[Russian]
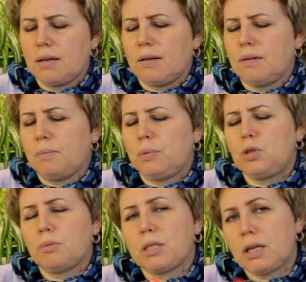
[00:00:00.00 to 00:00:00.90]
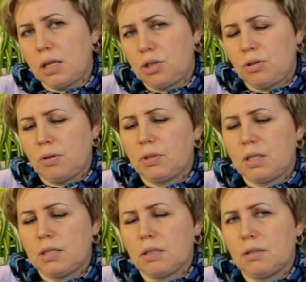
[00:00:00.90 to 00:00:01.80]
Э, путем скрещения
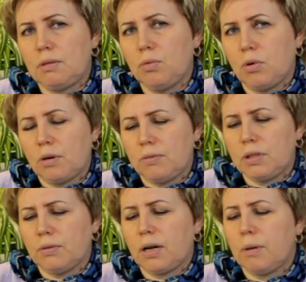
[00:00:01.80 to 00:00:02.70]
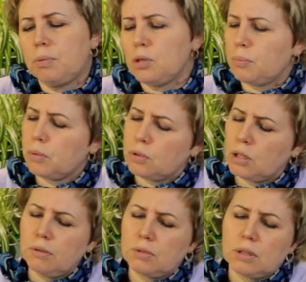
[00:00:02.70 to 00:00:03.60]
вот этих двух видов капуст
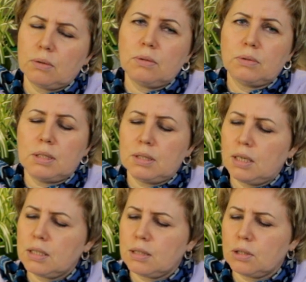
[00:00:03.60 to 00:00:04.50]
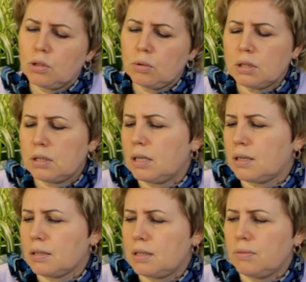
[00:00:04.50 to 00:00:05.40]
получили вот такой вот интересный сорт,
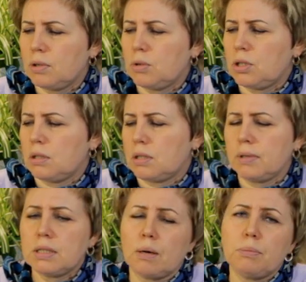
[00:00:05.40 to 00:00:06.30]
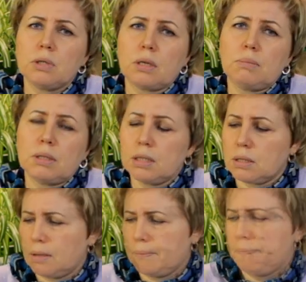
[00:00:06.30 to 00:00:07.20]
декоративный очень, называется капуста
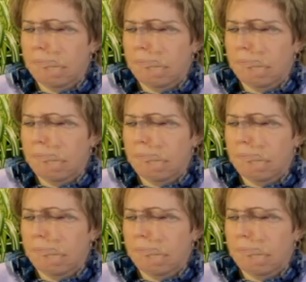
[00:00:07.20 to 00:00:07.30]
романеска.